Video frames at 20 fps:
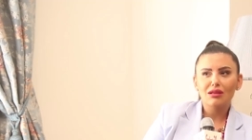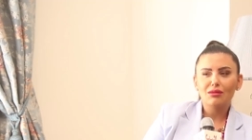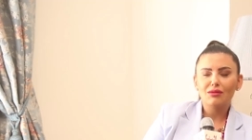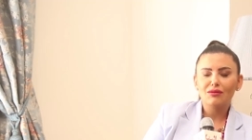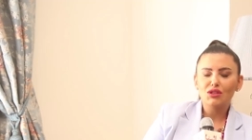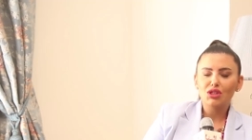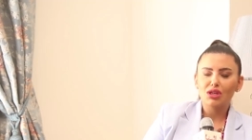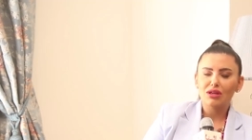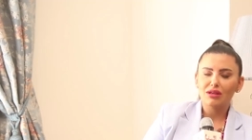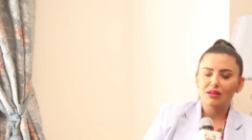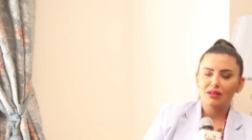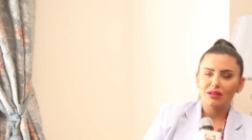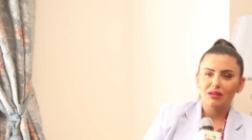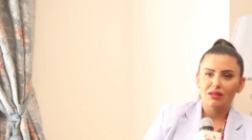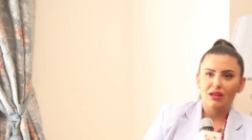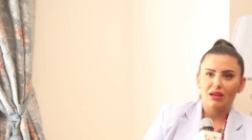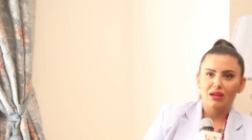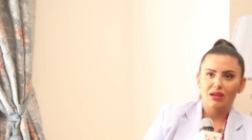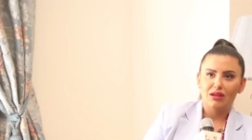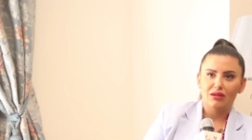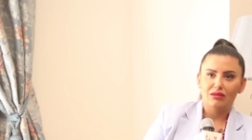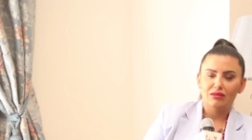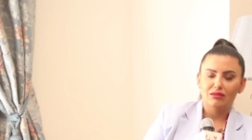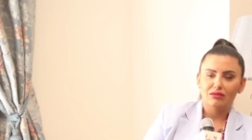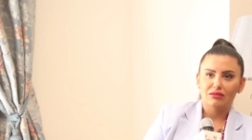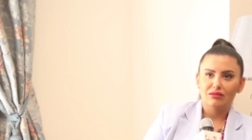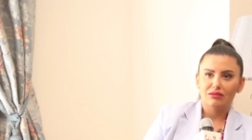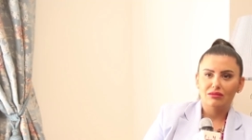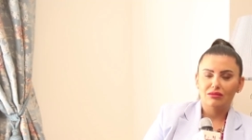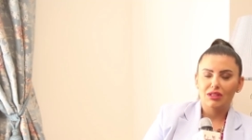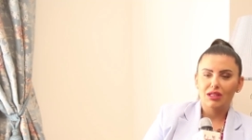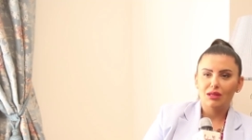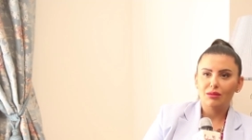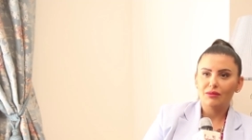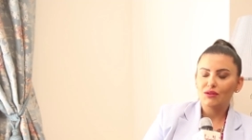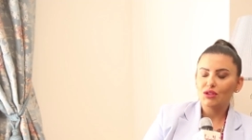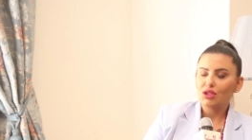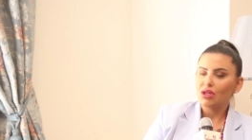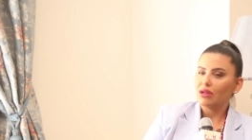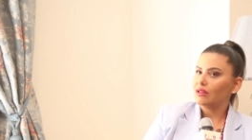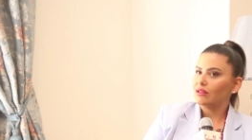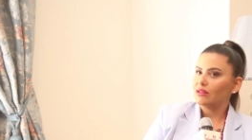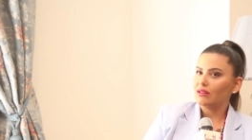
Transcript: يعني مفيش حاجه تتقال يعني مفيش حاجه